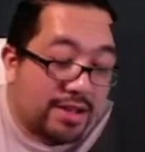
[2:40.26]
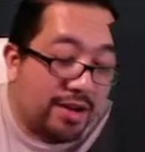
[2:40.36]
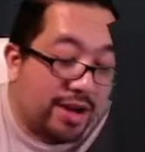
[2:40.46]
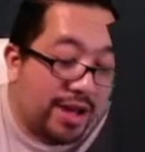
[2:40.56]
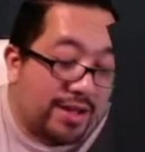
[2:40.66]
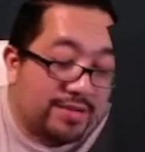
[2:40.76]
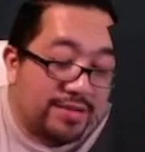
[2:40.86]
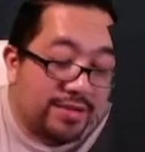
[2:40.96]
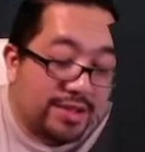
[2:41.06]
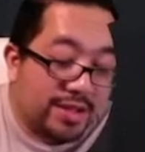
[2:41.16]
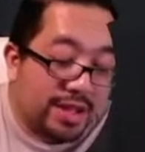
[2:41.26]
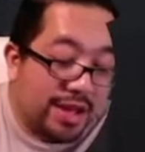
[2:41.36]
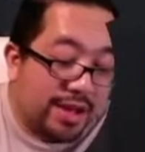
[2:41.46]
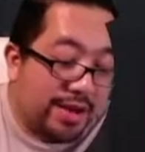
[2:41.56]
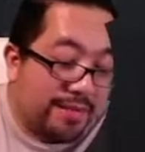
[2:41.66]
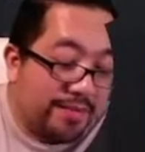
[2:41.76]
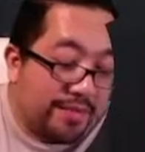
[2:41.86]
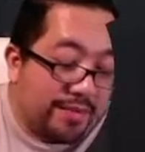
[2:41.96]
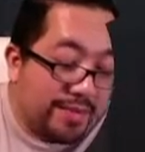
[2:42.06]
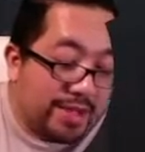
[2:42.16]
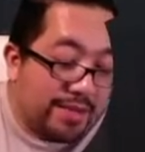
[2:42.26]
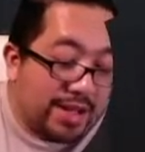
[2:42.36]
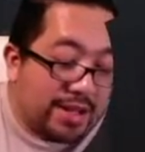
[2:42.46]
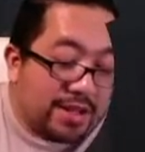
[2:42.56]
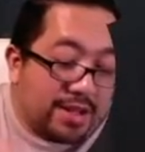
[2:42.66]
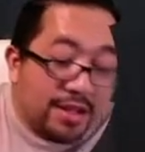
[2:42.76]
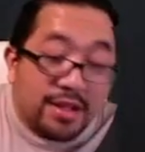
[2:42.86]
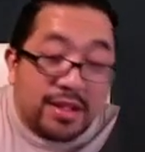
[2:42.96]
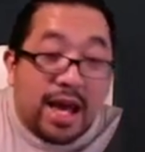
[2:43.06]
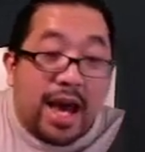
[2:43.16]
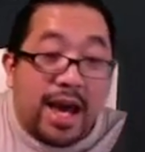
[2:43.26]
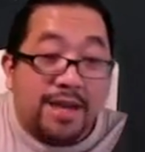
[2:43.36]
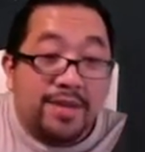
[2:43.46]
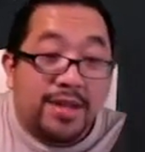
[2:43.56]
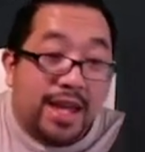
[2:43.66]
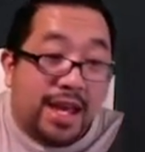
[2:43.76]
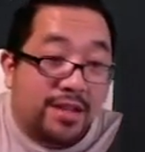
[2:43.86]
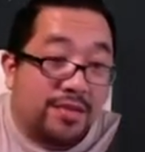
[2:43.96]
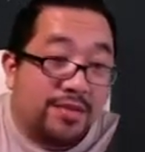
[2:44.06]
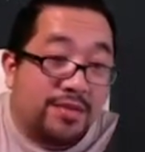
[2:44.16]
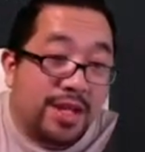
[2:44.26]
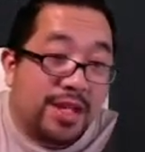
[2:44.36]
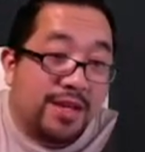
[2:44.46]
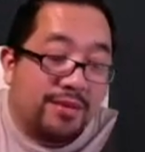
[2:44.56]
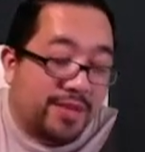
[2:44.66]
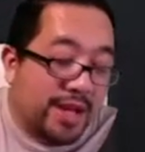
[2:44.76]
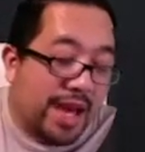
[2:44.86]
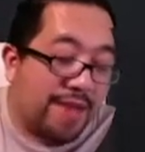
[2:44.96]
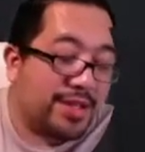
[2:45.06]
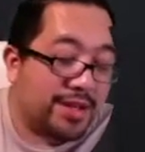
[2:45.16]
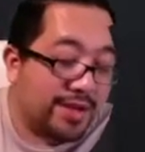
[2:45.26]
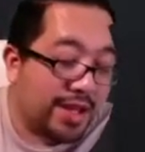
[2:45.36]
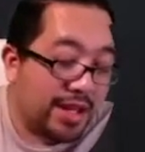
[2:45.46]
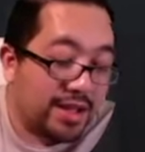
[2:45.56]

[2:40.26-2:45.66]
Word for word: 2ฮะมันจะเป็นทายพิเศษอยู่ อันนี้ผมยังหาไม่เจอเหมือนกัน